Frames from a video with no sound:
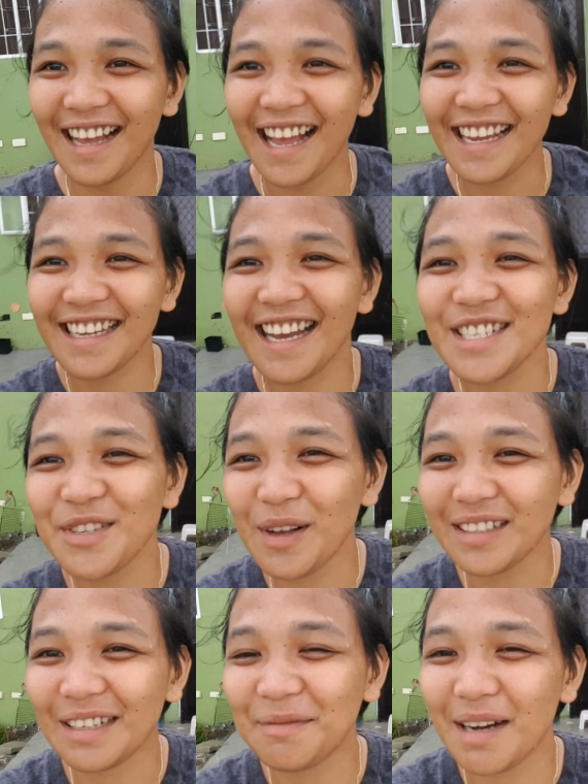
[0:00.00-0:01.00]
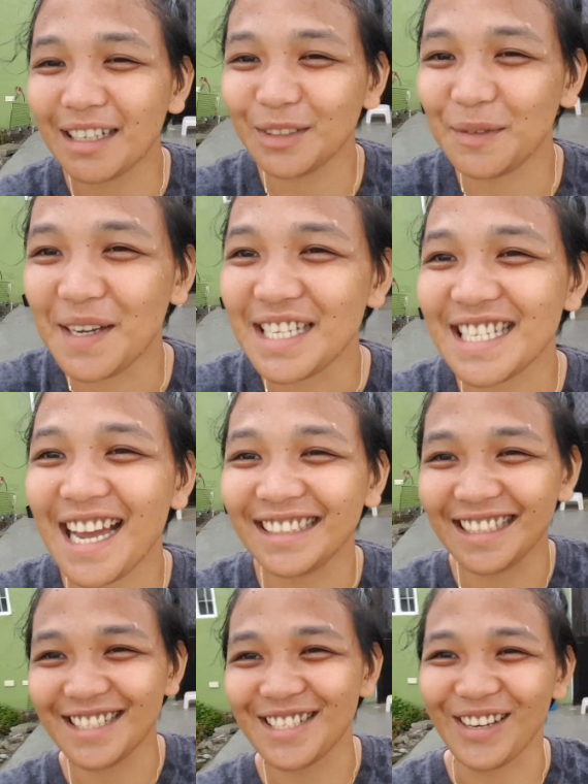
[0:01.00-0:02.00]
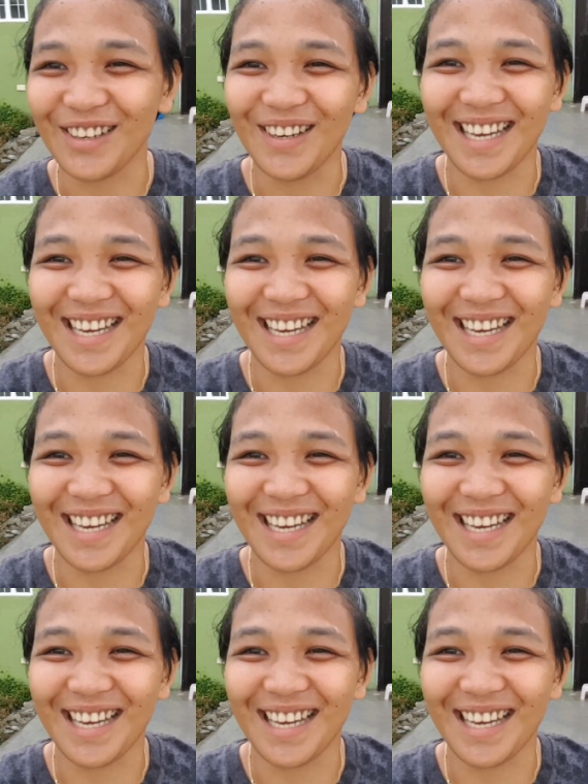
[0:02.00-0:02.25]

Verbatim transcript: Hi guys! Welcome back to my channel. So,